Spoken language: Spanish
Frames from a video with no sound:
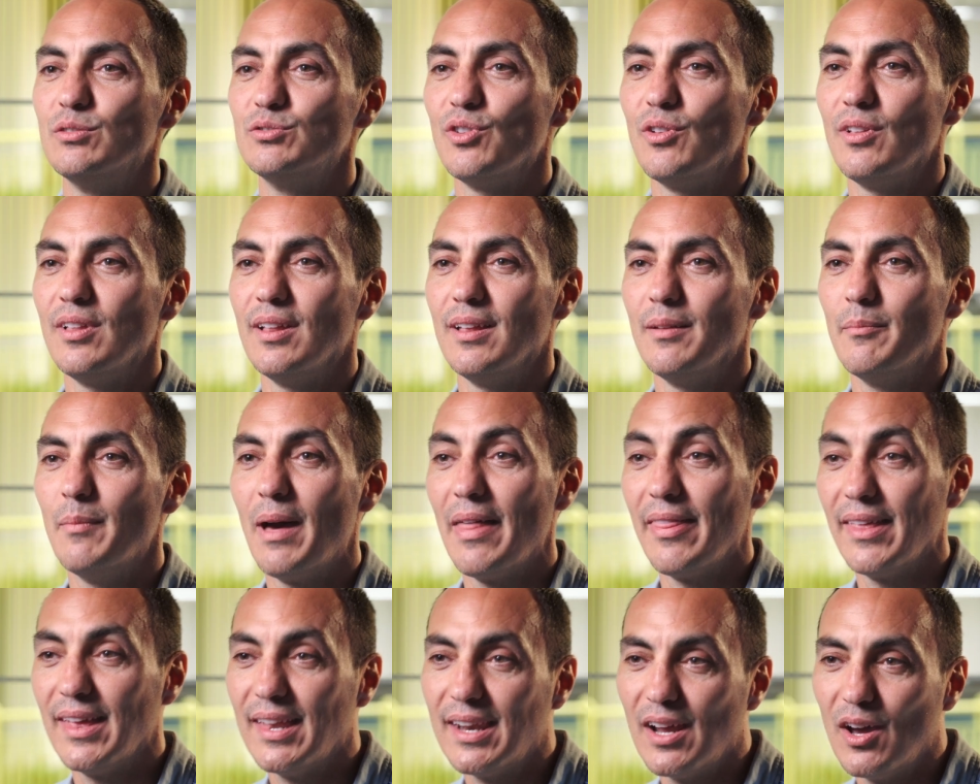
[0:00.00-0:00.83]
uso de
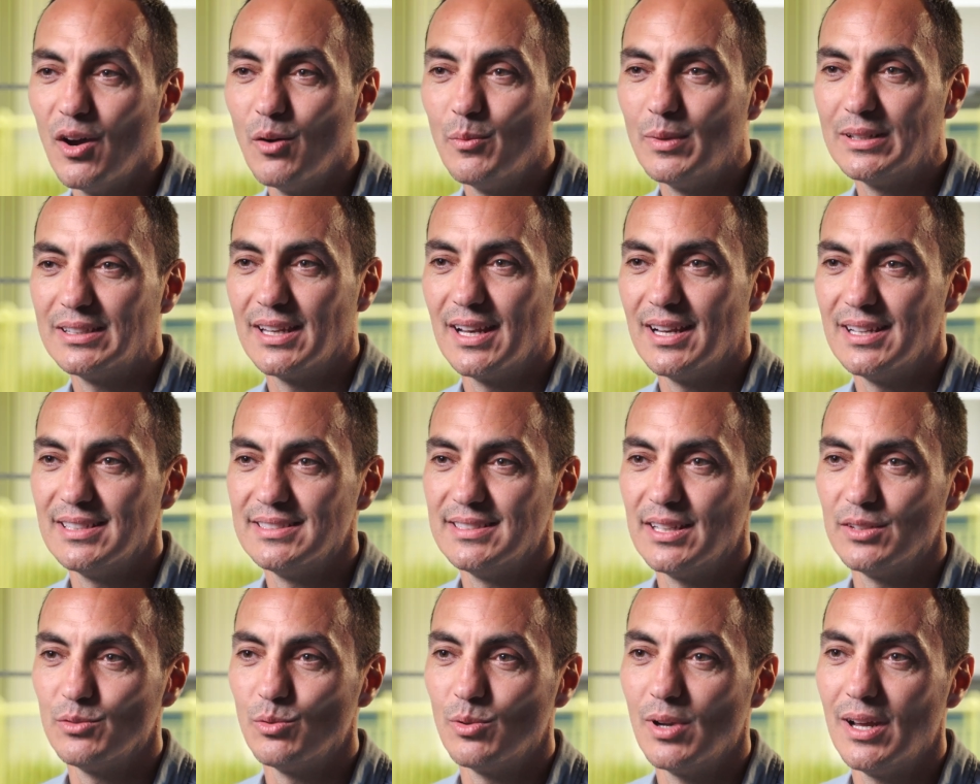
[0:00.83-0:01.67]
madera o materiales
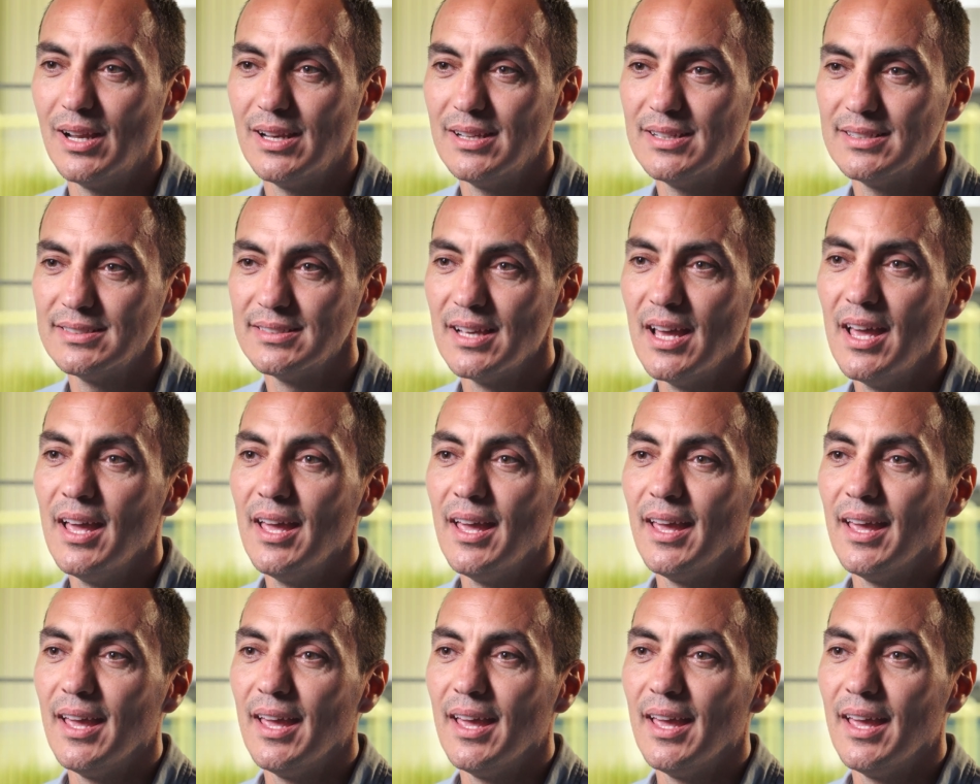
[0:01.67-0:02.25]
naturales